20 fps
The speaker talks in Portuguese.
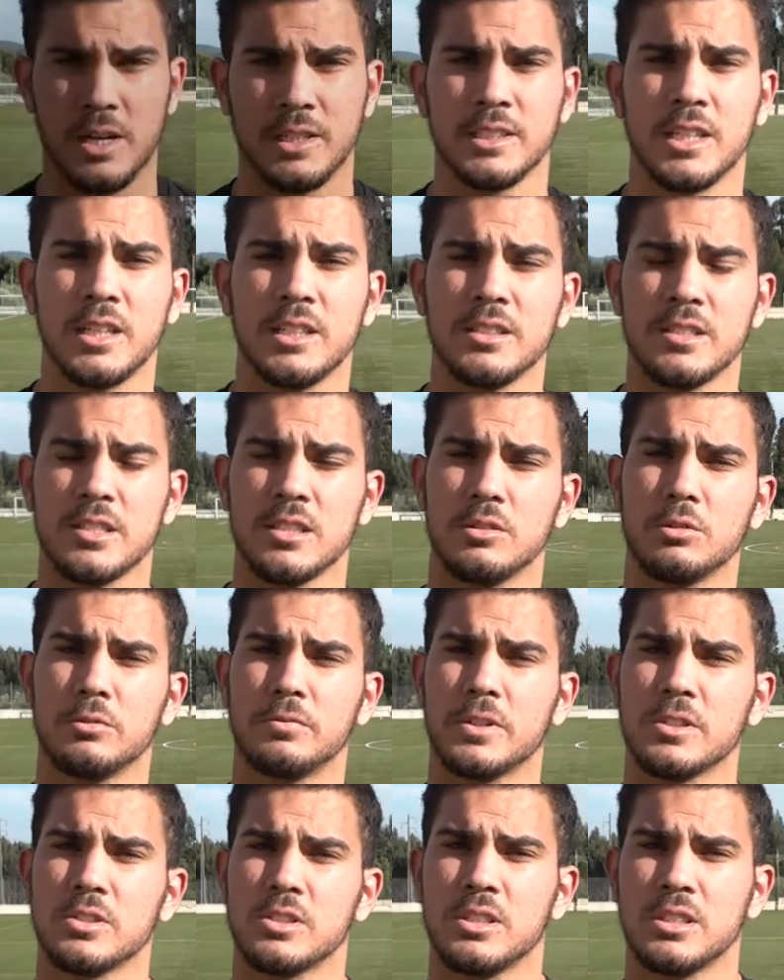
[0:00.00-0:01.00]
análise que eu
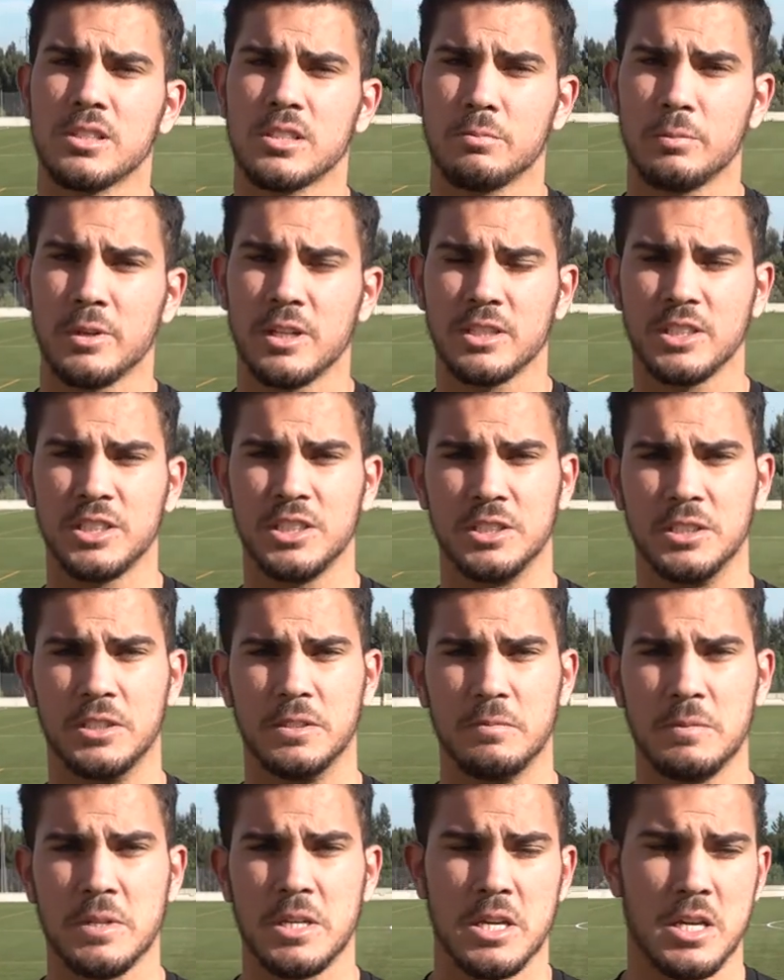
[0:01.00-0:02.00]
faço dessa partida.